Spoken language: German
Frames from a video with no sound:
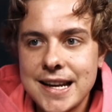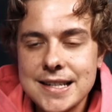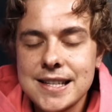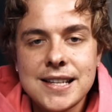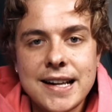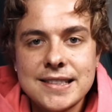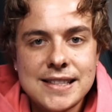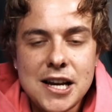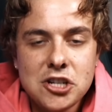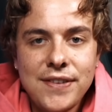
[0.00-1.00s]
dann ist es halt
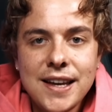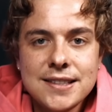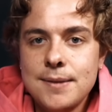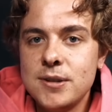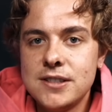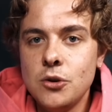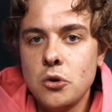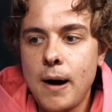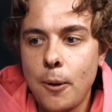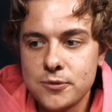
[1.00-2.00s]
sehr schwierig, die Beziehung
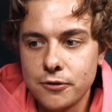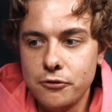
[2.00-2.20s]
überhaupt zu